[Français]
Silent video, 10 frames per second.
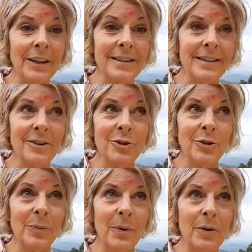les singes,
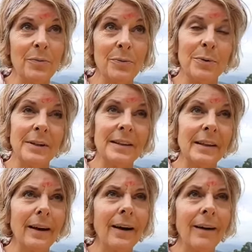j'en ai pas vu,
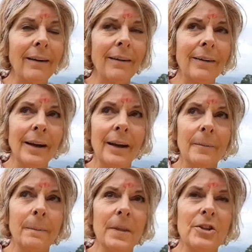etc.
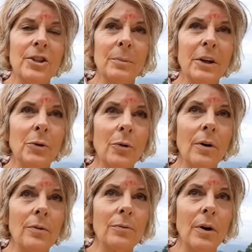J'aimerais trop
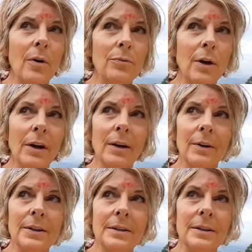en, voir et
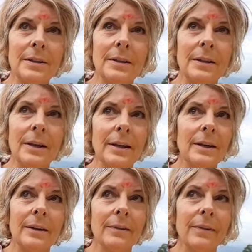avoir des,
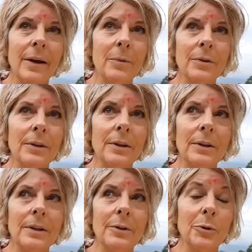vraiment
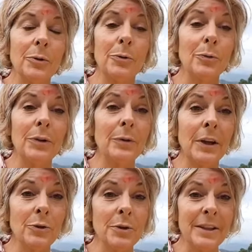de vivre
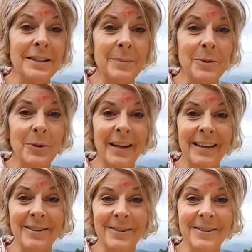quelque chose
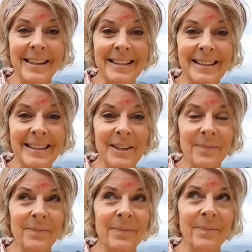d'exceptionnel. Coucou Nathalie.
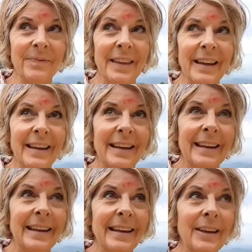
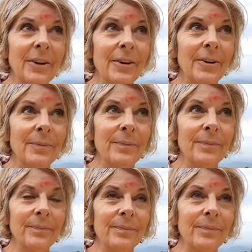Euh,
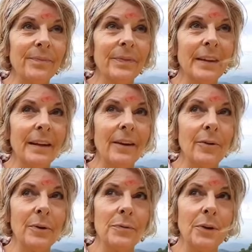et,
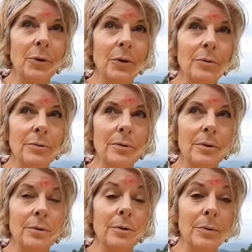en fait, figurez-vous
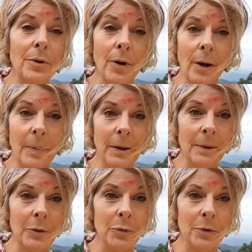qu'une demi-heure après
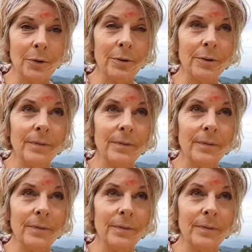ma demande,